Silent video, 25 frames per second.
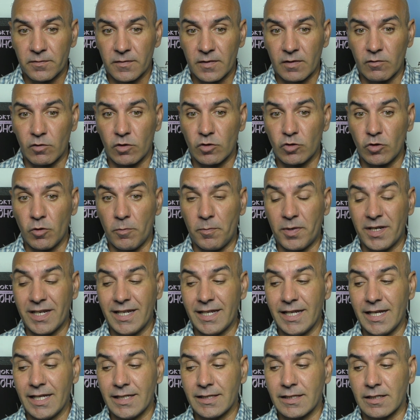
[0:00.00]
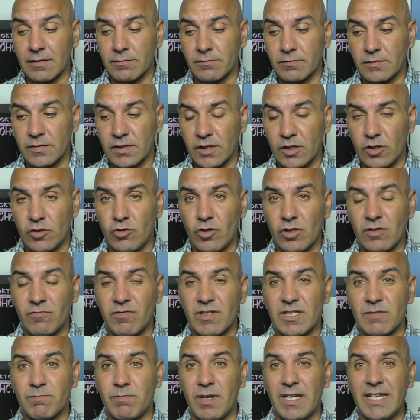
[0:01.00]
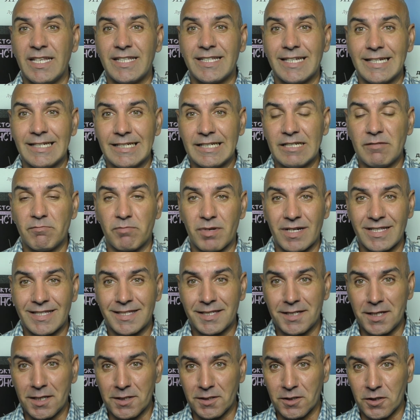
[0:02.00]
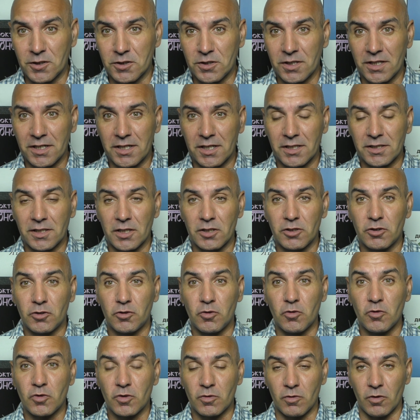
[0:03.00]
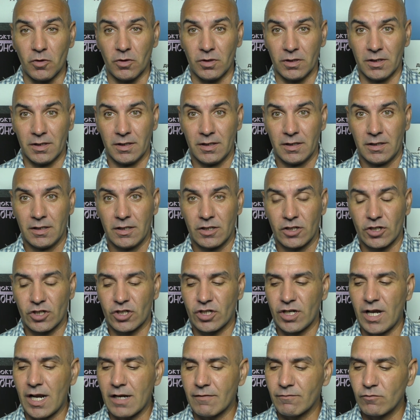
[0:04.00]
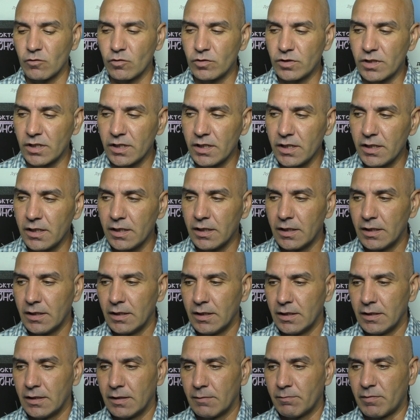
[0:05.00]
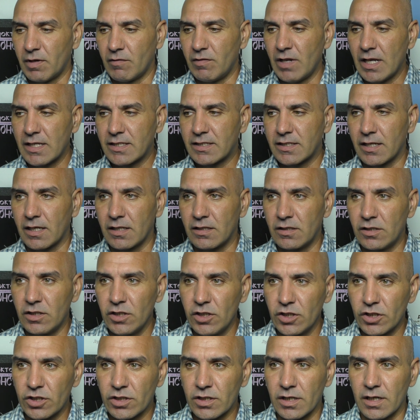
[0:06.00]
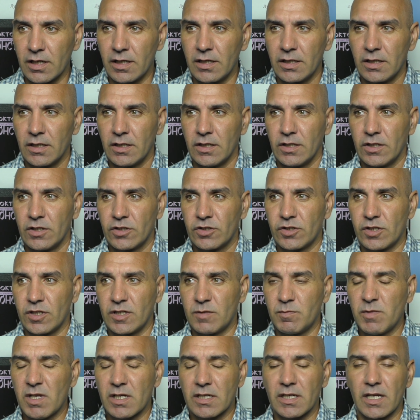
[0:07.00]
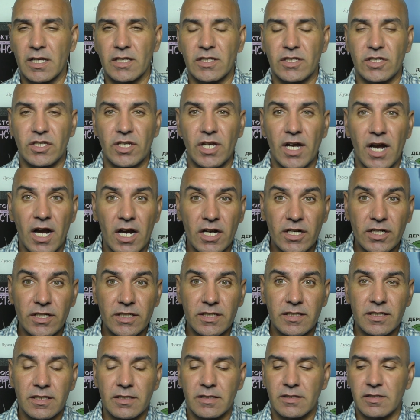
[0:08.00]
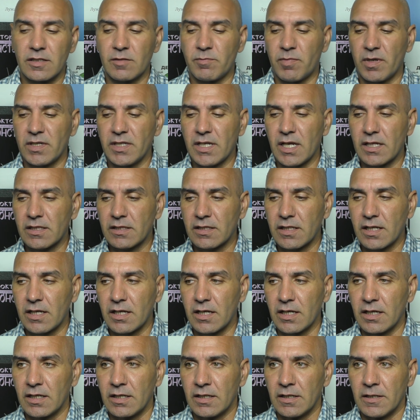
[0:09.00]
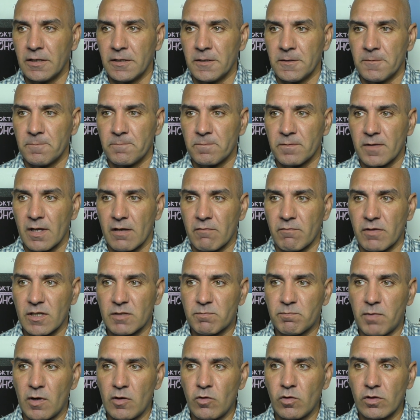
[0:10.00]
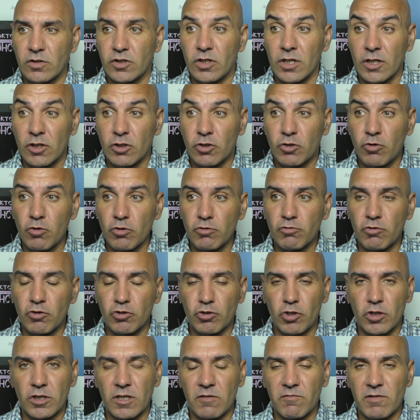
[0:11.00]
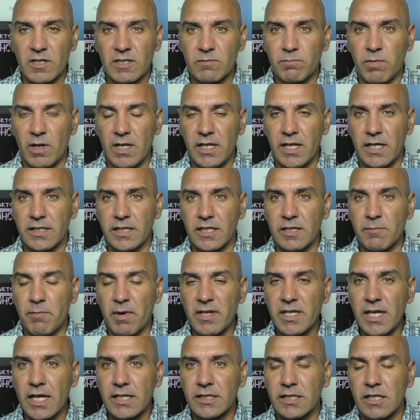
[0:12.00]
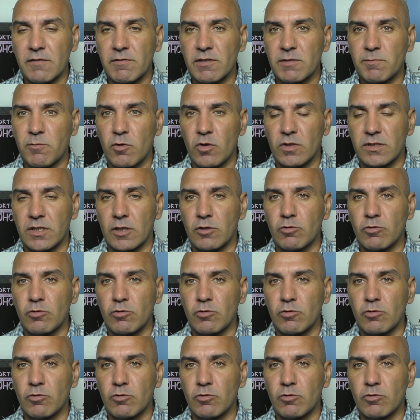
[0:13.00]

Вот. Но при этом идет воспалительные процессы, человек это чувствует. Жар внутри, появляется одышка, чрезмерная тяжесть, непонятная воспален, человек чувствует, что это воспаление, непонятная воспаленность,